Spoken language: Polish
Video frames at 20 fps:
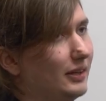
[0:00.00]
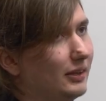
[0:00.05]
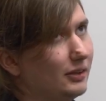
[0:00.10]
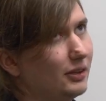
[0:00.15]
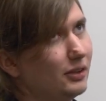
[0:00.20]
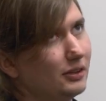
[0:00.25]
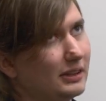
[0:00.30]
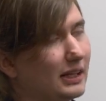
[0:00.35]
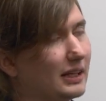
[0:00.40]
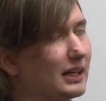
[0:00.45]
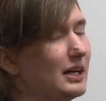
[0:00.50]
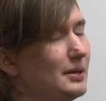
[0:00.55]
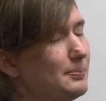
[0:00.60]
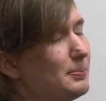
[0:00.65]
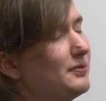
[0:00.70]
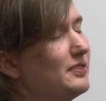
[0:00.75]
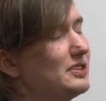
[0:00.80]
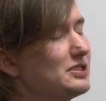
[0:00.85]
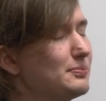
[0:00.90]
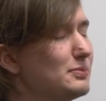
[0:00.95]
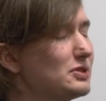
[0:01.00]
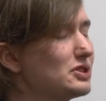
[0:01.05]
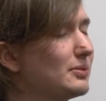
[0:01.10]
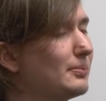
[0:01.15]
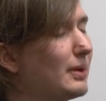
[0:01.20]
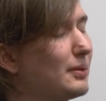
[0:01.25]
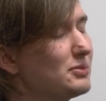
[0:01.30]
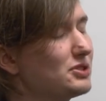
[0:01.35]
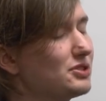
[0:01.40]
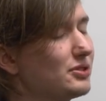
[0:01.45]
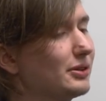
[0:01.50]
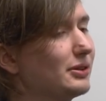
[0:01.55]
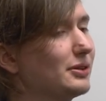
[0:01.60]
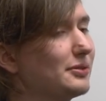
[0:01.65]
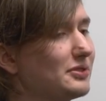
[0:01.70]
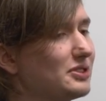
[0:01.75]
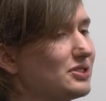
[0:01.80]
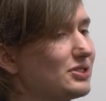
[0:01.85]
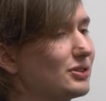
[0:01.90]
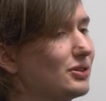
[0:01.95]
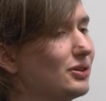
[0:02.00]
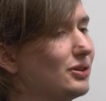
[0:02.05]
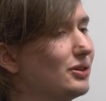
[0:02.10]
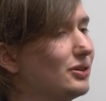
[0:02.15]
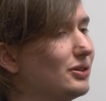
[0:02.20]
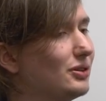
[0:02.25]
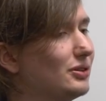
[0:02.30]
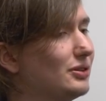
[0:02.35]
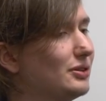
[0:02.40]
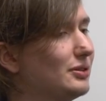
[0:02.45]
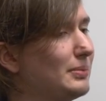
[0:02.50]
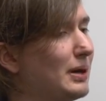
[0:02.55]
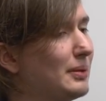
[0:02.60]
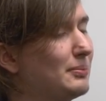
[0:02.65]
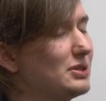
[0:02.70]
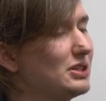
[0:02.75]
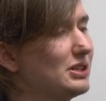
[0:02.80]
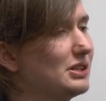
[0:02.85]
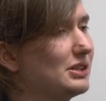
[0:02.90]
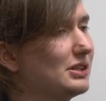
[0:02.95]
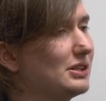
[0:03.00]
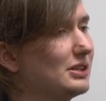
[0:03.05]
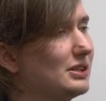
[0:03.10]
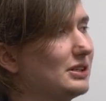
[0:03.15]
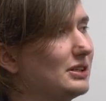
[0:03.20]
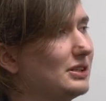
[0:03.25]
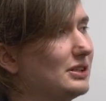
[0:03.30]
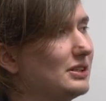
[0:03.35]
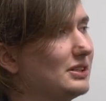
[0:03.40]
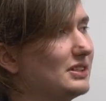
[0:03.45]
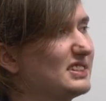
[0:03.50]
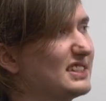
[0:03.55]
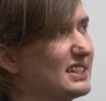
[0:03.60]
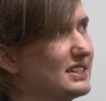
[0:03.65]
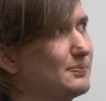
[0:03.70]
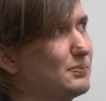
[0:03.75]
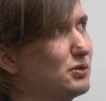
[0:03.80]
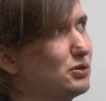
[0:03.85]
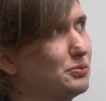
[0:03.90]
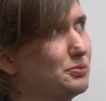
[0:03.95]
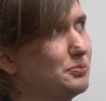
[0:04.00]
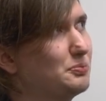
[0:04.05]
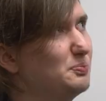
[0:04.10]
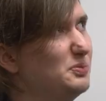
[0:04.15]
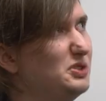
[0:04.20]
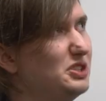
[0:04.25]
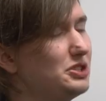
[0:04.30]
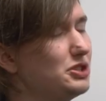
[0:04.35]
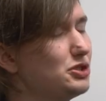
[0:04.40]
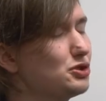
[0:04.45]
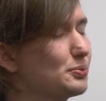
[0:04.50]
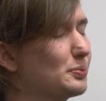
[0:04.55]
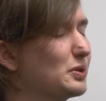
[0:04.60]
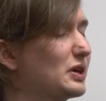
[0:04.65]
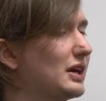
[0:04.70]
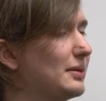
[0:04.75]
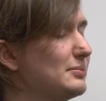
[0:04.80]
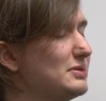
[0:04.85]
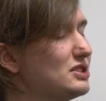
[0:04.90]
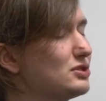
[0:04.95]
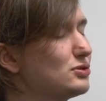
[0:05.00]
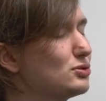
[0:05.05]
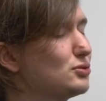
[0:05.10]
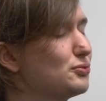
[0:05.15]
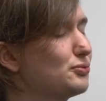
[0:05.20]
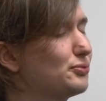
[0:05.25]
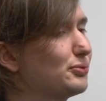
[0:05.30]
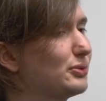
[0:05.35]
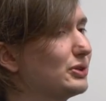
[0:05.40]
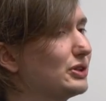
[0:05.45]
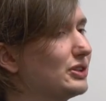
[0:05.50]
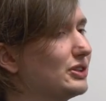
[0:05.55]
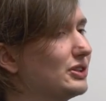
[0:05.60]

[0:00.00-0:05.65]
No tak, ale powiedzmy, że mamy środowisko, e, mamy zespół 10 programistów.